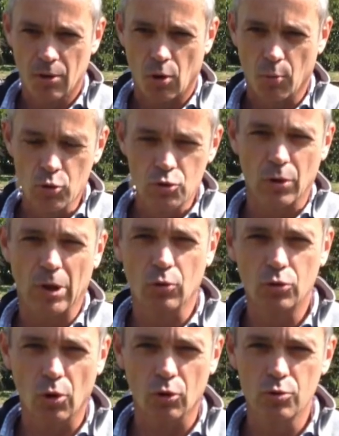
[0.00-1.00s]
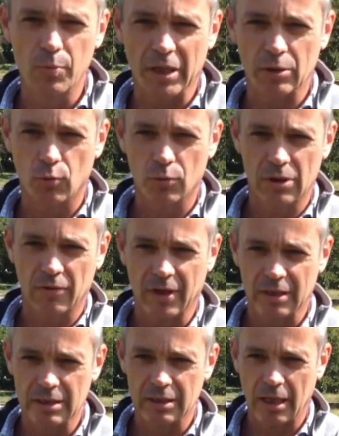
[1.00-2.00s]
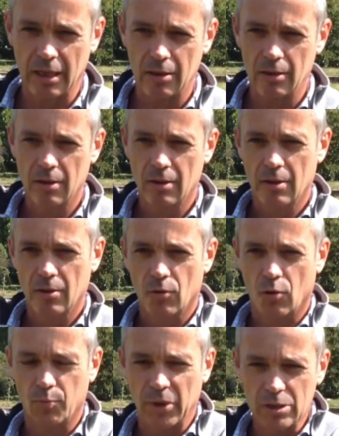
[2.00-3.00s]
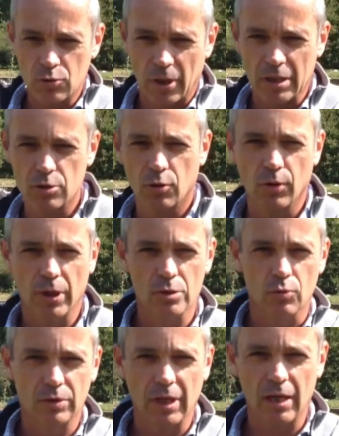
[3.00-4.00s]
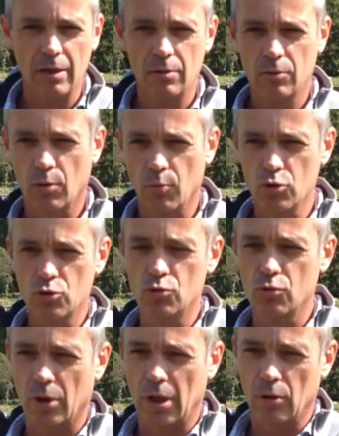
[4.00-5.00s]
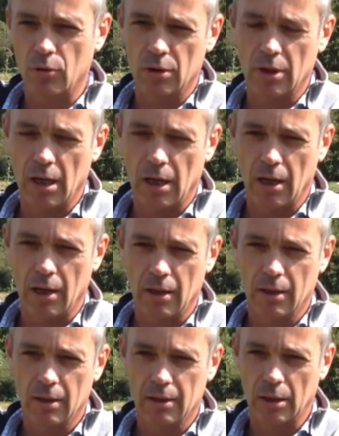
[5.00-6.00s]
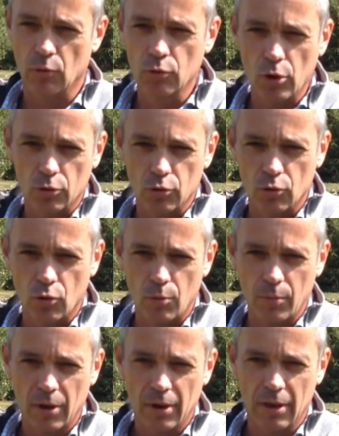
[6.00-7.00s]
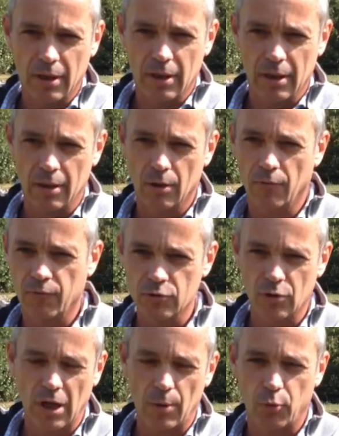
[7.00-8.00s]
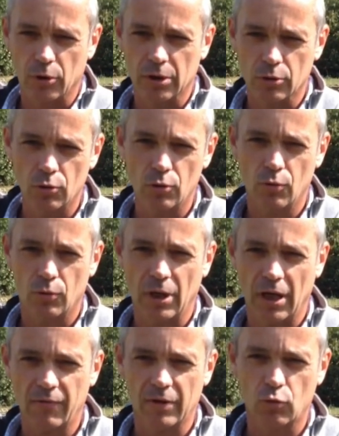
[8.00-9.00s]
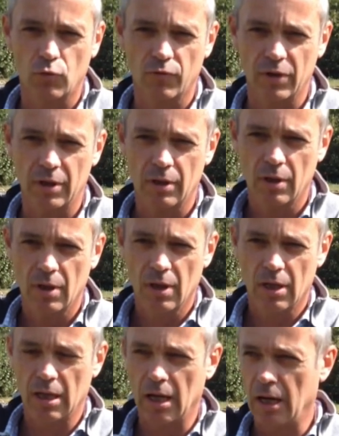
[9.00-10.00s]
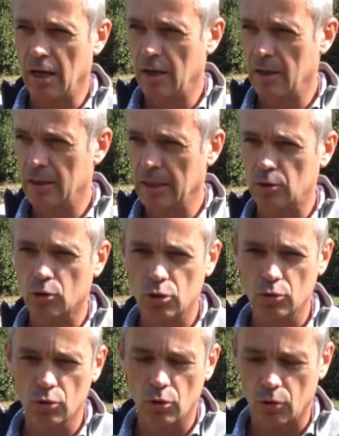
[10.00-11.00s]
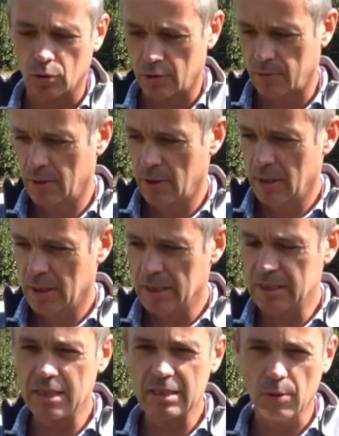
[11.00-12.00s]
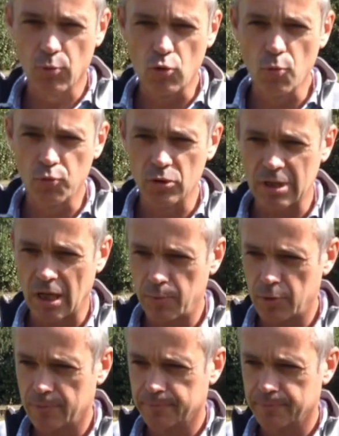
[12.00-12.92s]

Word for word: on mesure la hauteur du bâton qui est verticale, on place sur un sol horizontal, on mesure la, longueur de l'ombre, et en faisant le rapport des deux, on arrive à trouver la, tangente de l'angle. Ici, c'est beaucoup plus simple.